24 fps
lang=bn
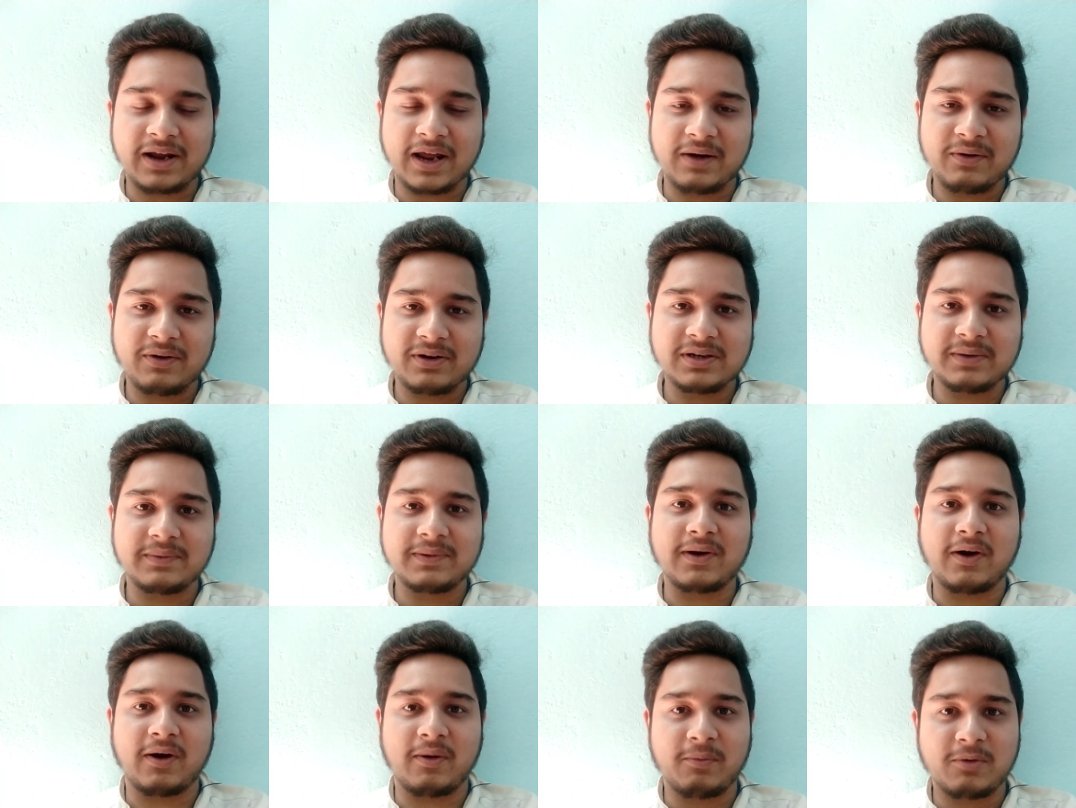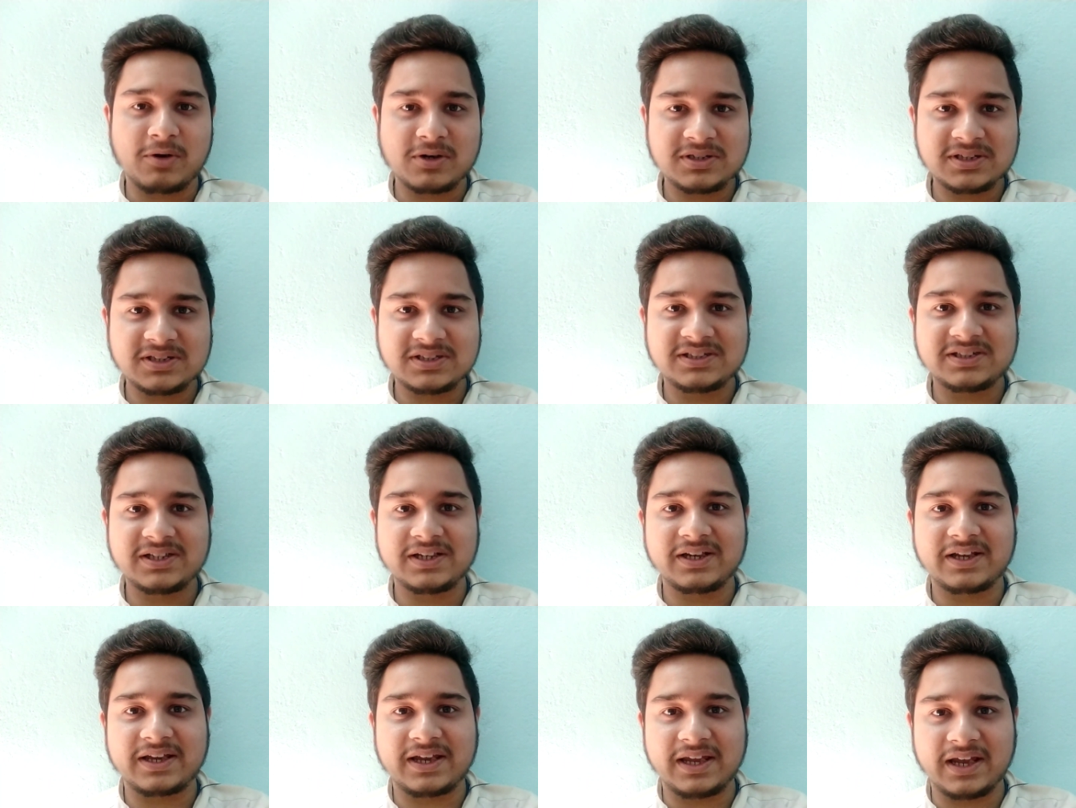খেলোয়াড় যেমন অমরজিৎ
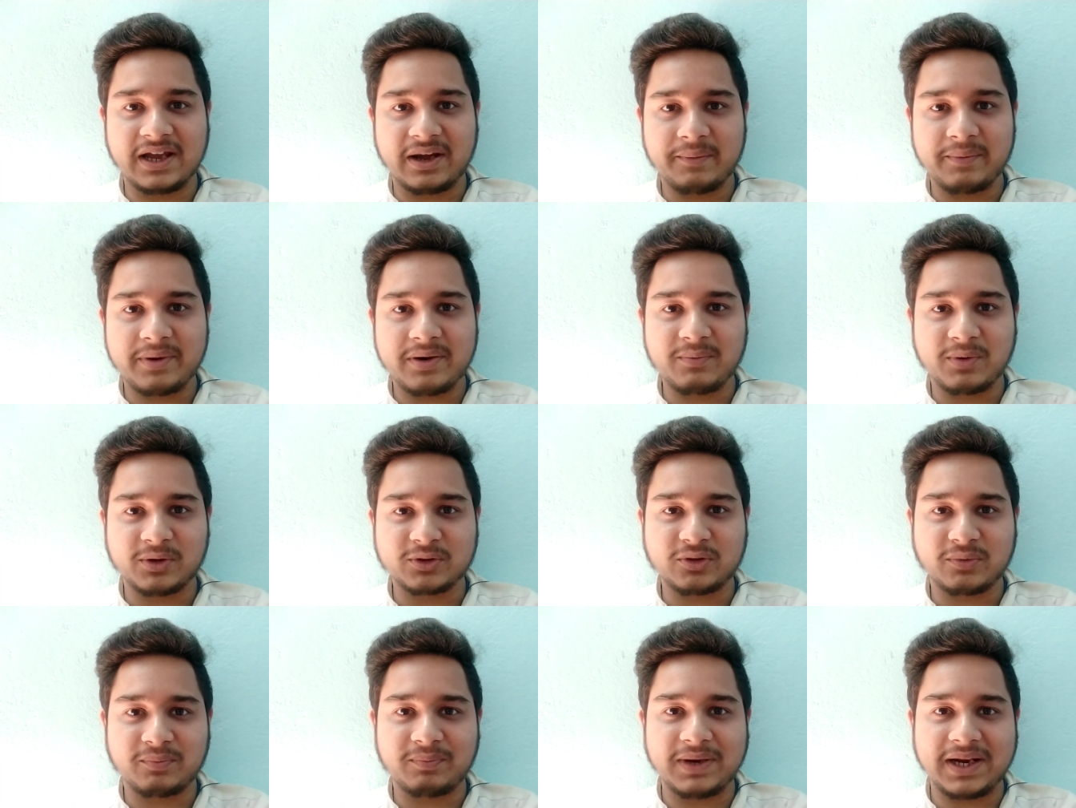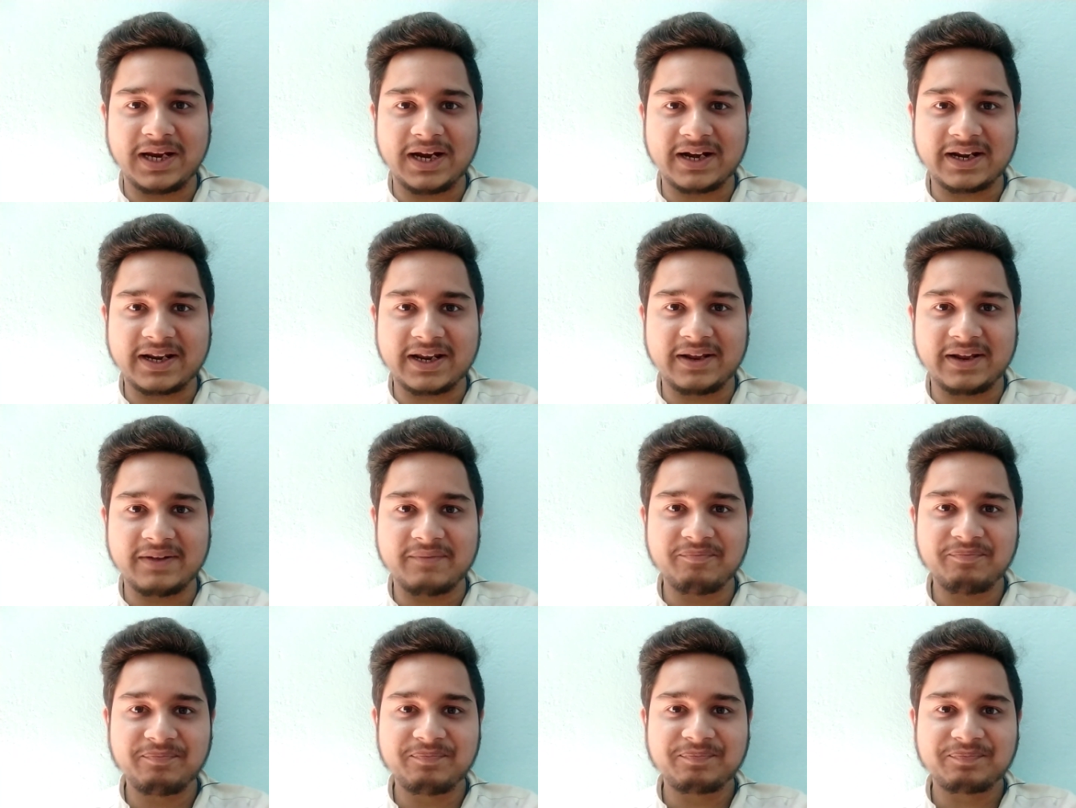সিং কিয়ামের মতো
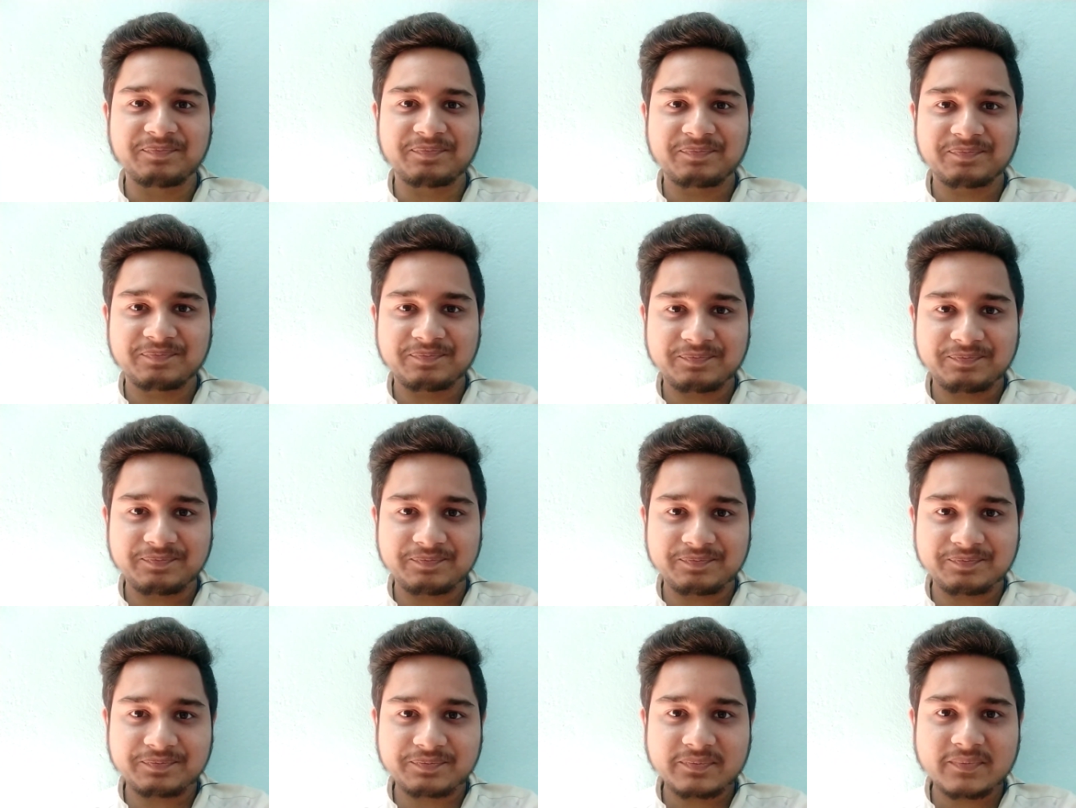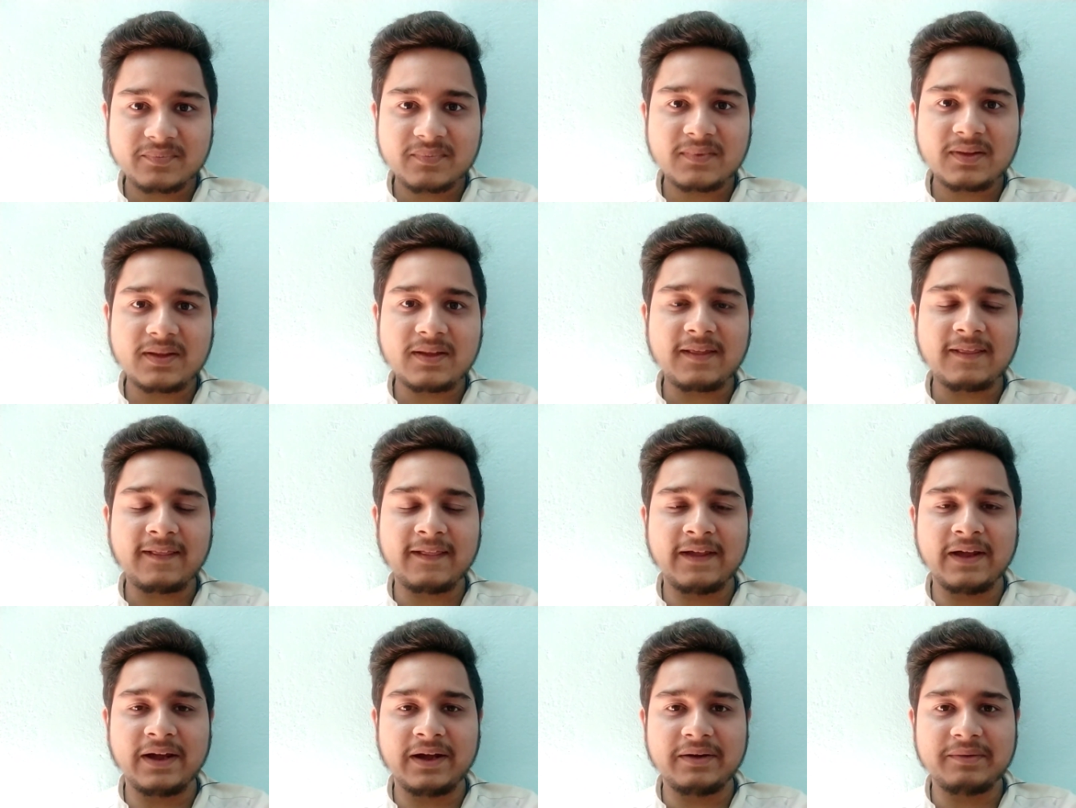প্লেয়ারকে
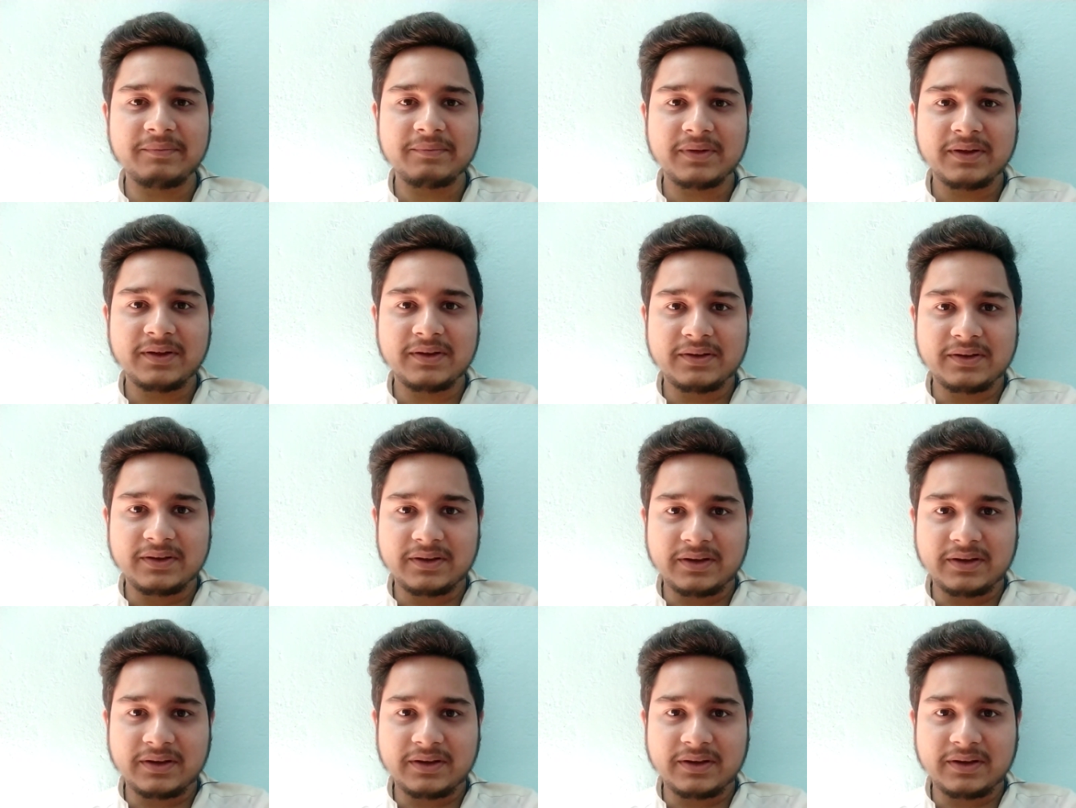হ্যাঁ